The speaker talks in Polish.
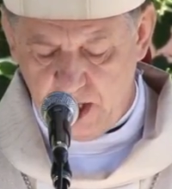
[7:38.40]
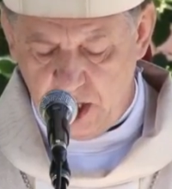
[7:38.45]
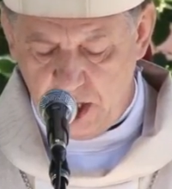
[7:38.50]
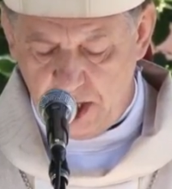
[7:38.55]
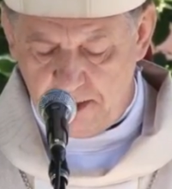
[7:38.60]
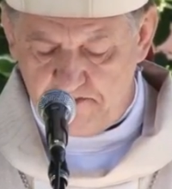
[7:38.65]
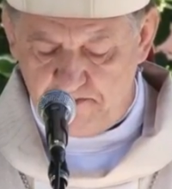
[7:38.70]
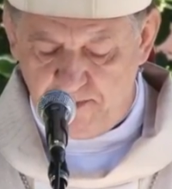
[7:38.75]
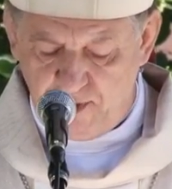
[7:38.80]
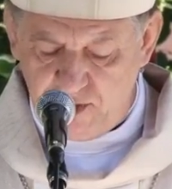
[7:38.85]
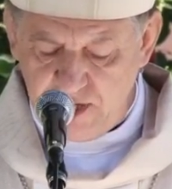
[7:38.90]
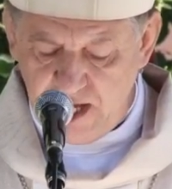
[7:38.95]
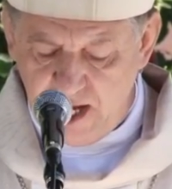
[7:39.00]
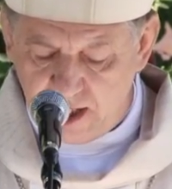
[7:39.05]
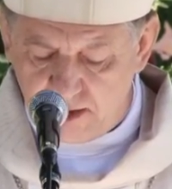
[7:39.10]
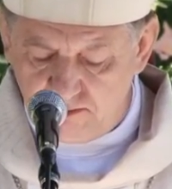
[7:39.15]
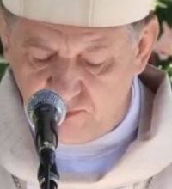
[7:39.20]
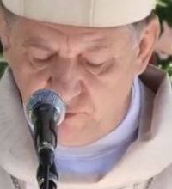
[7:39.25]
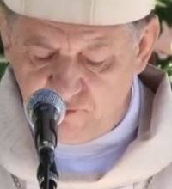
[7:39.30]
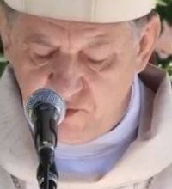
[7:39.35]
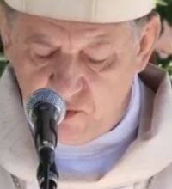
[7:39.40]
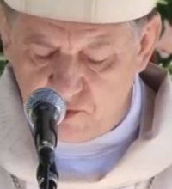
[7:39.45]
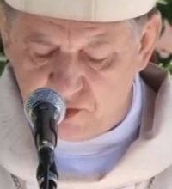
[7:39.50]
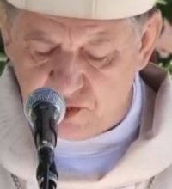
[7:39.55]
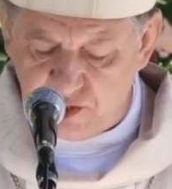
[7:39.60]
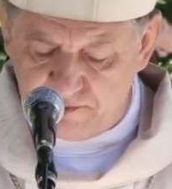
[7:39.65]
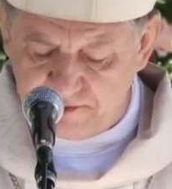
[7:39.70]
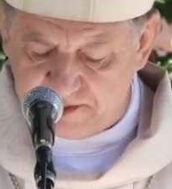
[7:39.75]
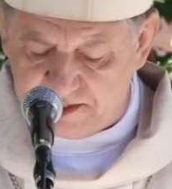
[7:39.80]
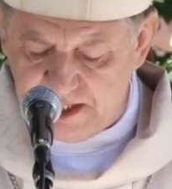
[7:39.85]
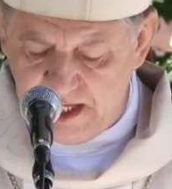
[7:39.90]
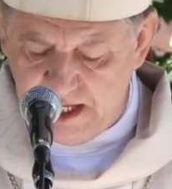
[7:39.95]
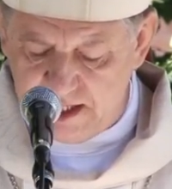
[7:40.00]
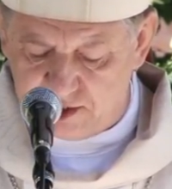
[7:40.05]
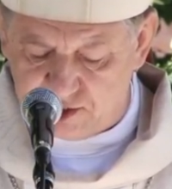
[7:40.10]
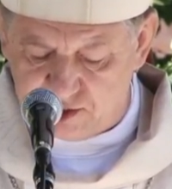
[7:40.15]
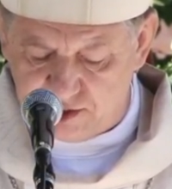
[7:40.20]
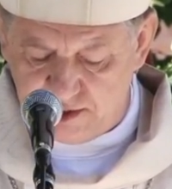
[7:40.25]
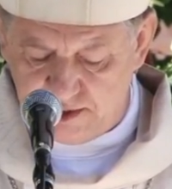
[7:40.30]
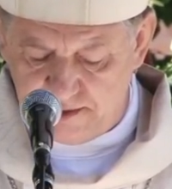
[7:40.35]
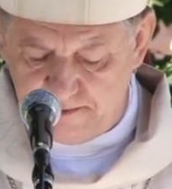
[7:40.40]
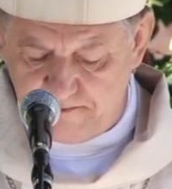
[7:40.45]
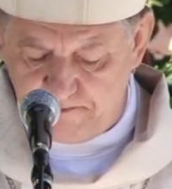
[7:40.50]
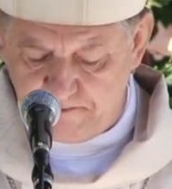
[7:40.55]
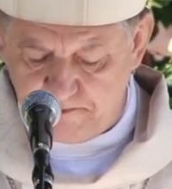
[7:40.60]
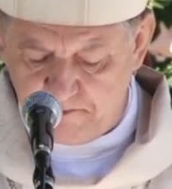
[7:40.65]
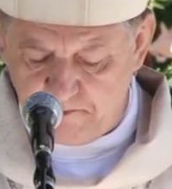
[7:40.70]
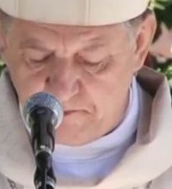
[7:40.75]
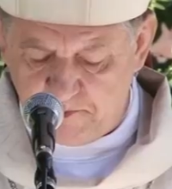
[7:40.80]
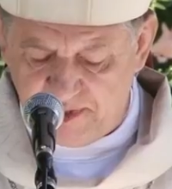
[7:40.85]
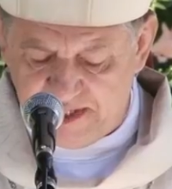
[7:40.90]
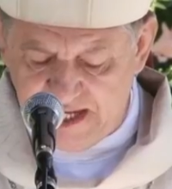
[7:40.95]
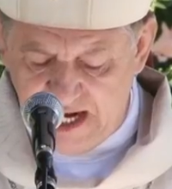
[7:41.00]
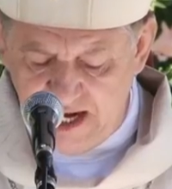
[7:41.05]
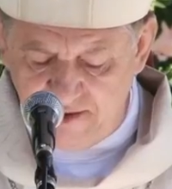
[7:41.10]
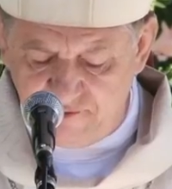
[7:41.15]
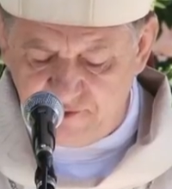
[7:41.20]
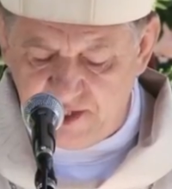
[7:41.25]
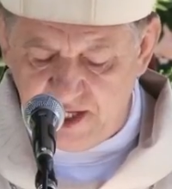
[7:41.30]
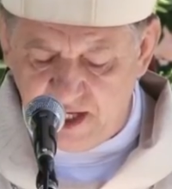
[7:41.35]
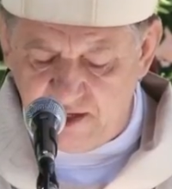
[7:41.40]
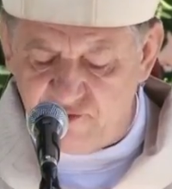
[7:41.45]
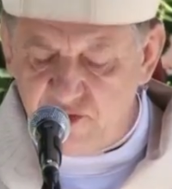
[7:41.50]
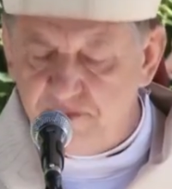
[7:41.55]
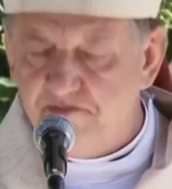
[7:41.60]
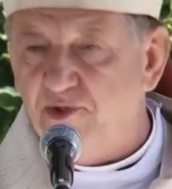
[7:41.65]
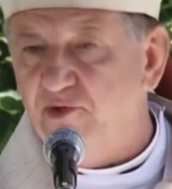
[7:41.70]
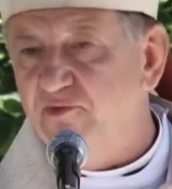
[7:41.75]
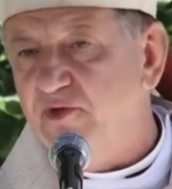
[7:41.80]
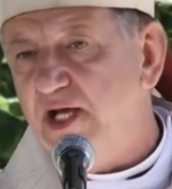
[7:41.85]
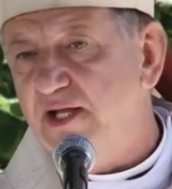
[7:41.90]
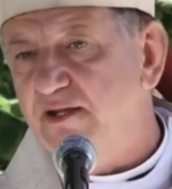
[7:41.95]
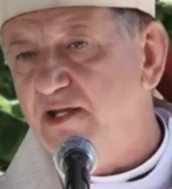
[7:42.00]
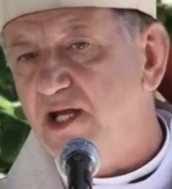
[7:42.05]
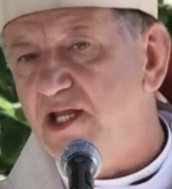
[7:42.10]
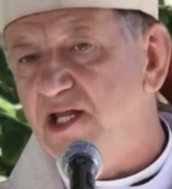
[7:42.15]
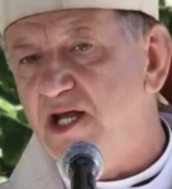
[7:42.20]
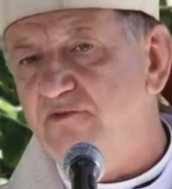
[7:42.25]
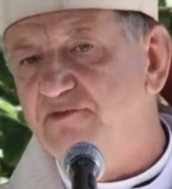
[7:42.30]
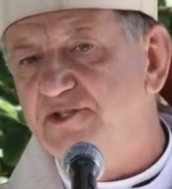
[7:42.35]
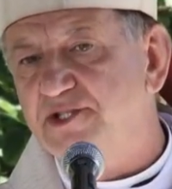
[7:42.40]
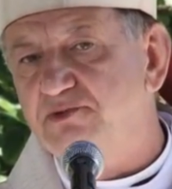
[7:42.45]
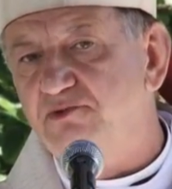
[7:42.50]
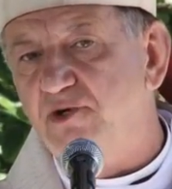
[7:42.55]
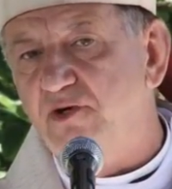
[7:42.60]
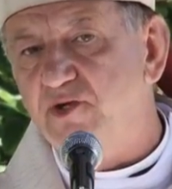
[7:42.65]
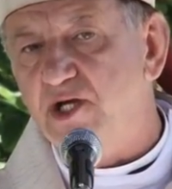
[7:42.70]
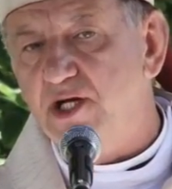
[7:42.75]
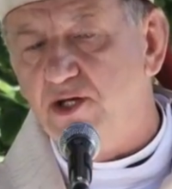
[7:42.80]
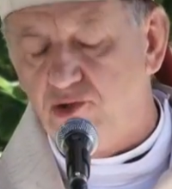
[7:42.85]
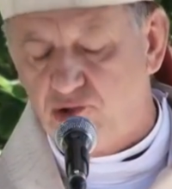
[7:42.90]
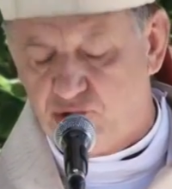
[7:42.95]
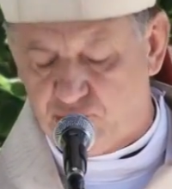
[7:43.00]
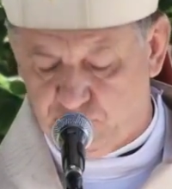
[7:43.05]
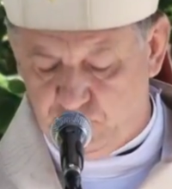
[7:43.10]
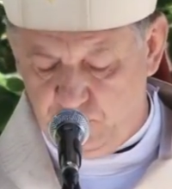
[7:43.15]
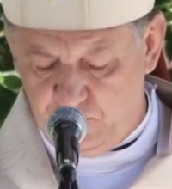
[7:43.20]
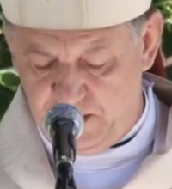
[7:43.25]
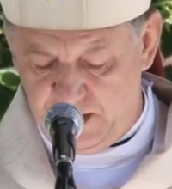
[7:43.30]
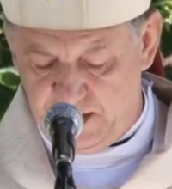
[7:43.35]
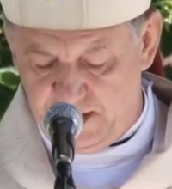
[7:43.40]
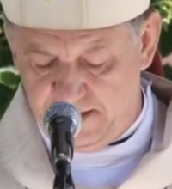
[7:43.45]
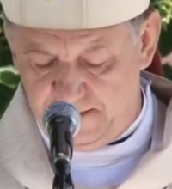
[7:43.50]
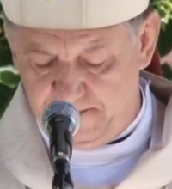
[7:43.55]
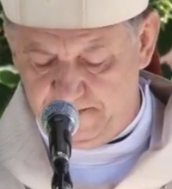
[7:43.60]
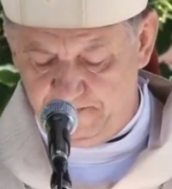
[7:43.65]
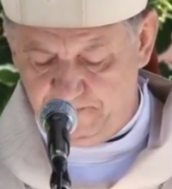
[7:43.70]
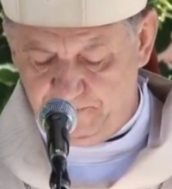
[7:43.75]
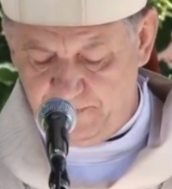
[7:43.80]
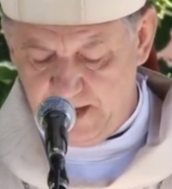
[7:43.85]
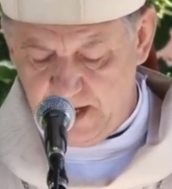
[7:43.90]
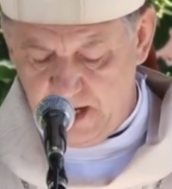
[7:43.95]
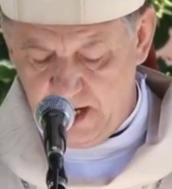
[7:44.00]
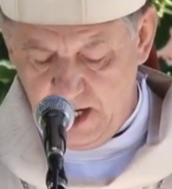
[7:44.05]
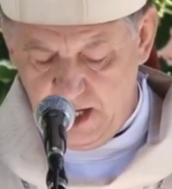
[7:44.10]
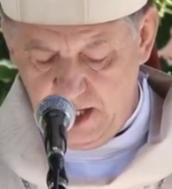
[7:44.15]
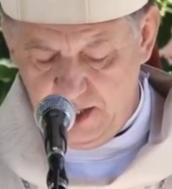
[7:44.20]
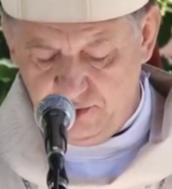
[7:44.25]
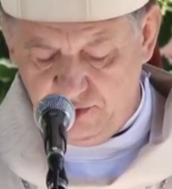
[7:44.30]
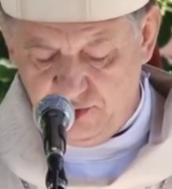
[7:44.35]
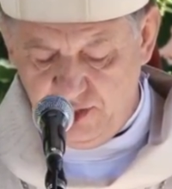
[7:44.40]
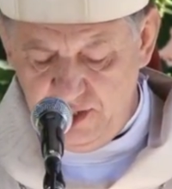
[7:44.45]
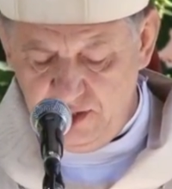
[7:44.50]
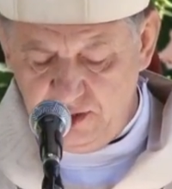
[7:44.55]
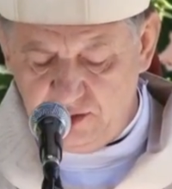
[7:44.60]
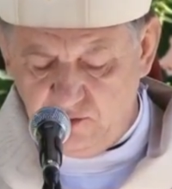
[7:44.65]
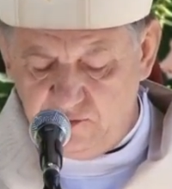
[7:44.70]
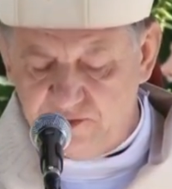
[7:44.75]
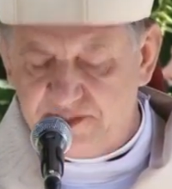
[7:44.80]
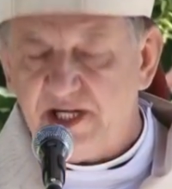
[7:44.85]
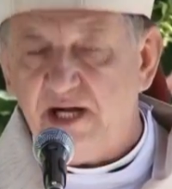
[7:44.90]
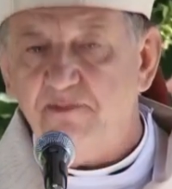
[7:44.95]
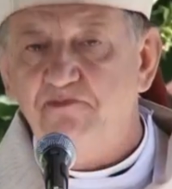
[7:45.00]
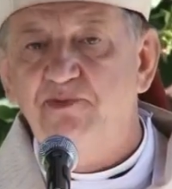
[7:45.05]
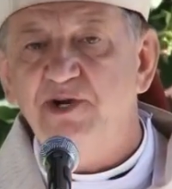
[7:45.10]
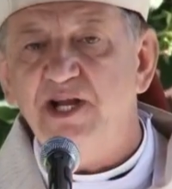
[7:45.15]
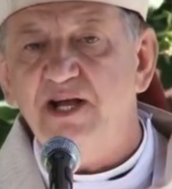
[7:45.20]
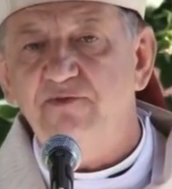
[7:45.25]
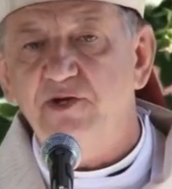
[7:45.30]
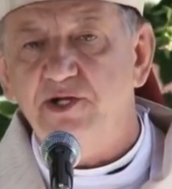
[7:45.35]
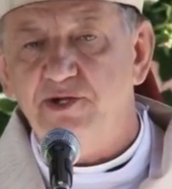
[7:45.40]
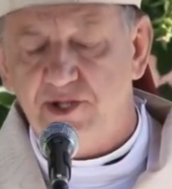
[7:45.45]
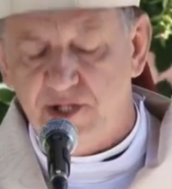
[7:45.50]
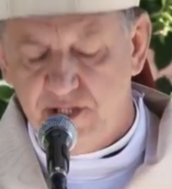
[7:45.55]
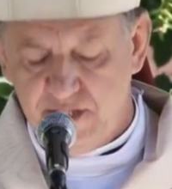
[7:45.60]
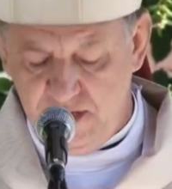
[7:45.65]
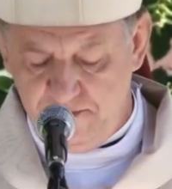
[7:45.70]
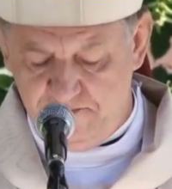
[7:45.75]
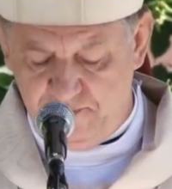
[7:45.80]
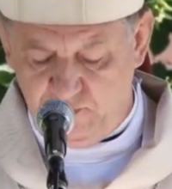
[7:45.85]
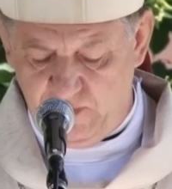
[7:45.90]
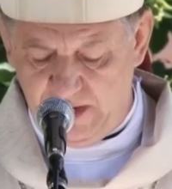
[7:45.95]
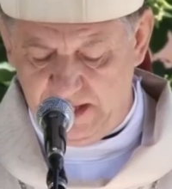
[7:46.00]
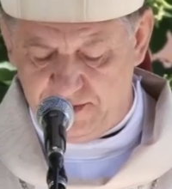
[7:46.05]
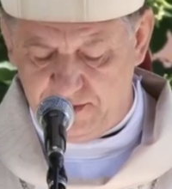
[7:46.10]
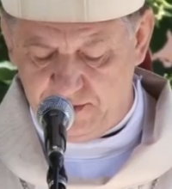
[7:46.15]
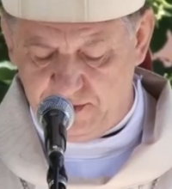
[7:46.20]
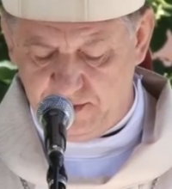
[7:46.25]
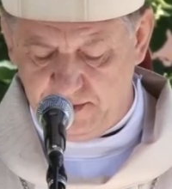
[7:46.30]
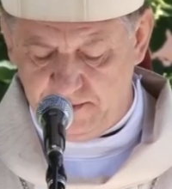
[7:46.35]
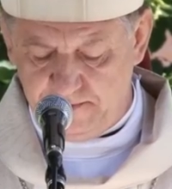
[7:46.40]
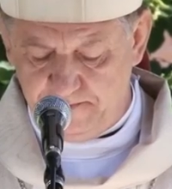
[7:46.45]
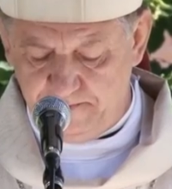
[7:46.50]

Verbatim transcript: Bo jak mówił ksiądz Jerzy, prawda wypowiadana w słowie kosztuje. Tylko za plewy się nie płaci.